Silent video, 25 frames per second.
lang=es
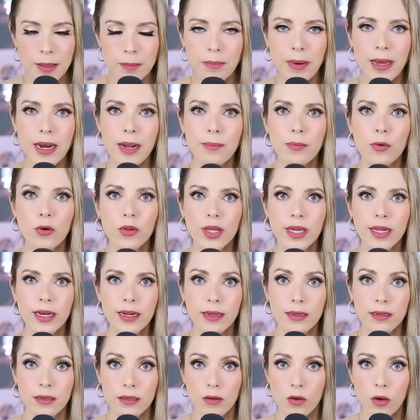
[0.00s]
para
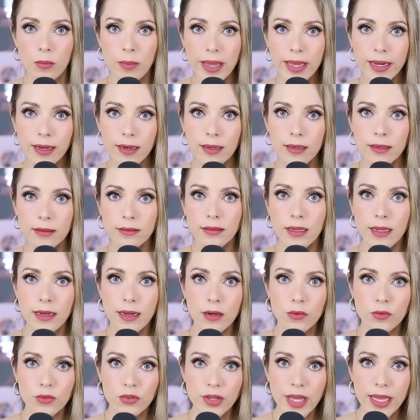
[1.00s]
poder comer,
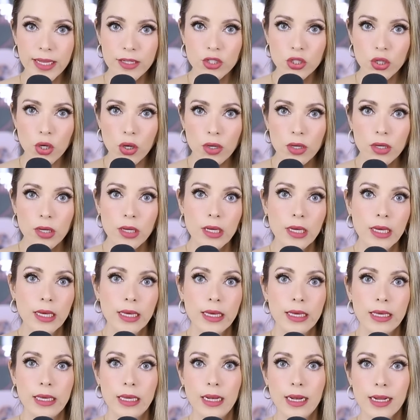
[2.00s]
tener un techo
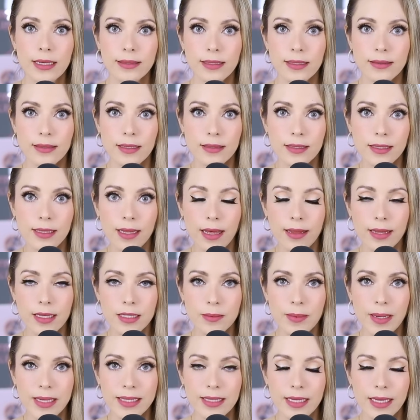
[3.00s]
y las
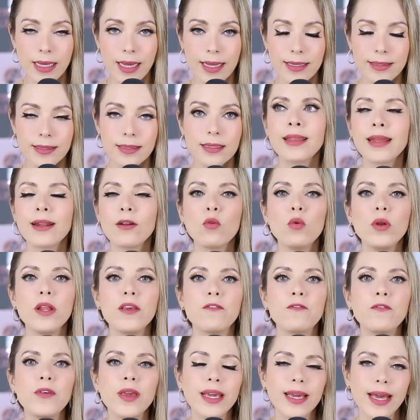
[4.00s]
necesidades básicas. Te
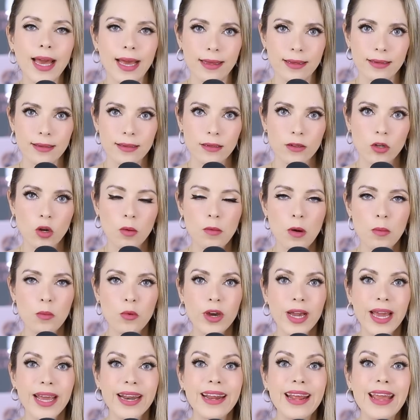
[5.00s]
nulifica como
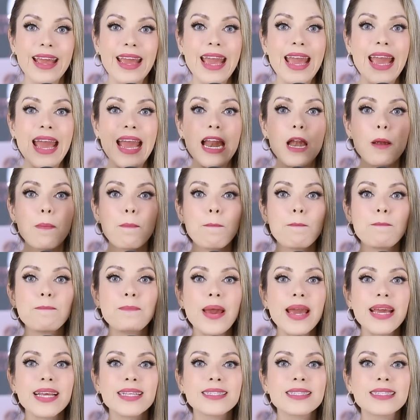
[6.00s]
mujer el
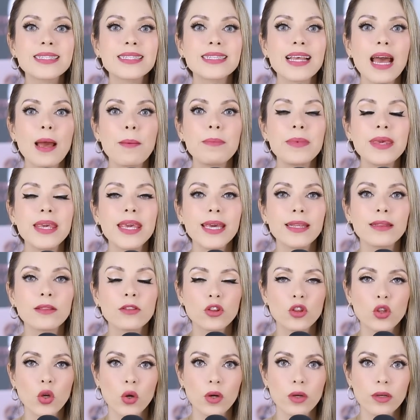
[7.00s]

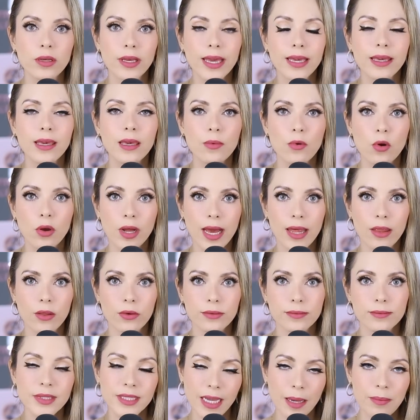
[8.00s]
pensamiento
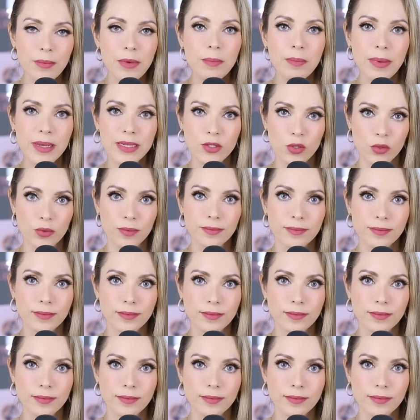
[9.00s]
equivocado. Ya me pasó.